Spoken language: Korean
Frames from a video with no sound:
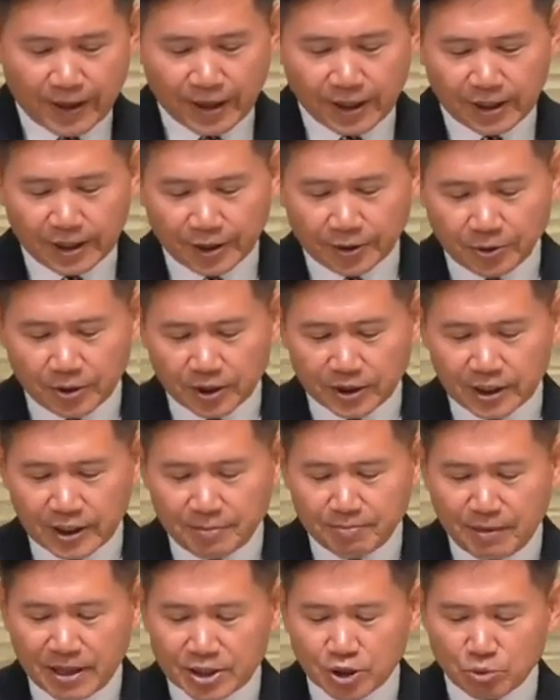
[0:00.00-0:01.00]
그리고는 그
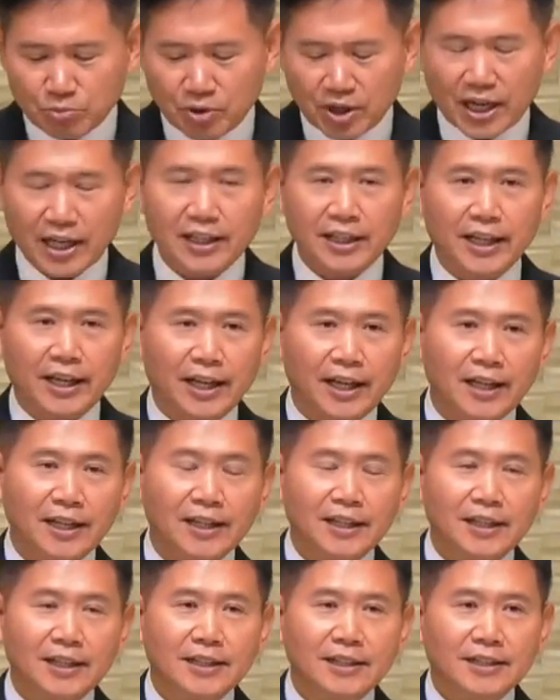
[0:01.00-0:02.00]
입맞춤을 할 때
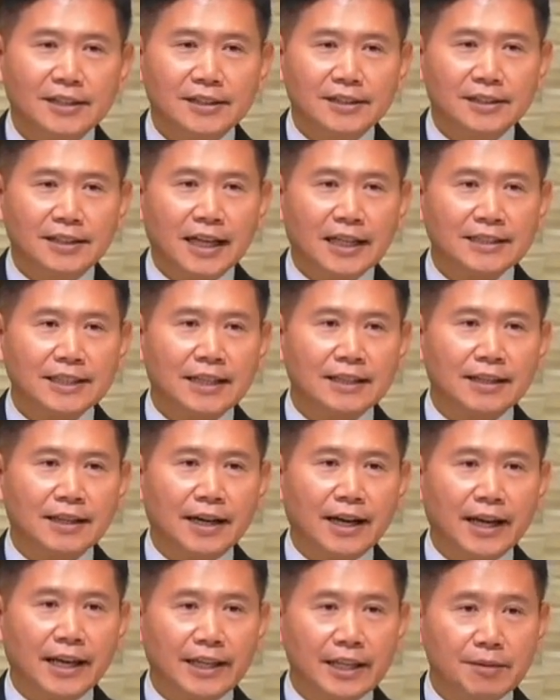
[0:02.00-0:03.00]
그
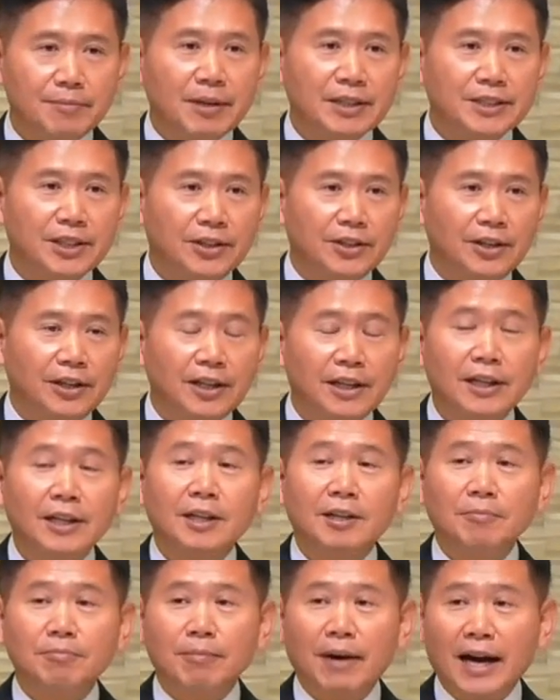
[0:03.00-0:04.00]
카산드라의 입에서
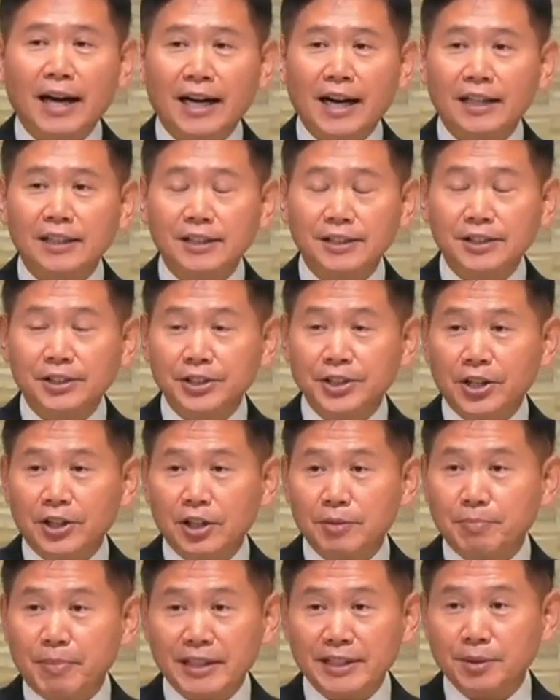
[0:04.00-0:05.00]
말하는
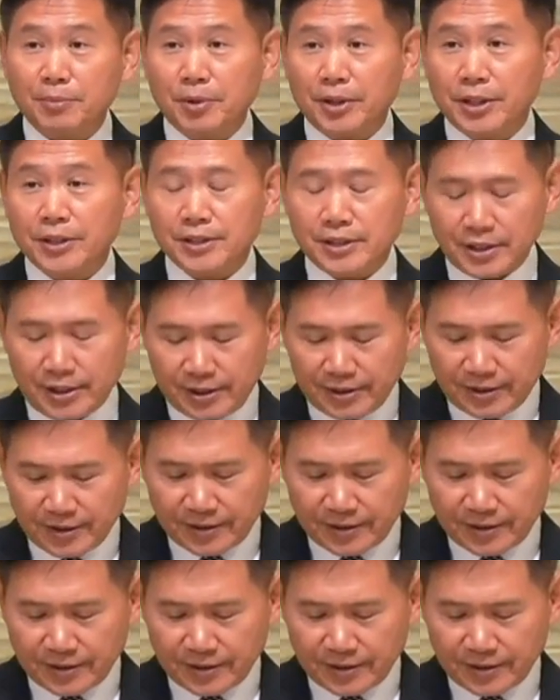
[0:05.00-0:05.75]
능력을 뺏어버렸어요.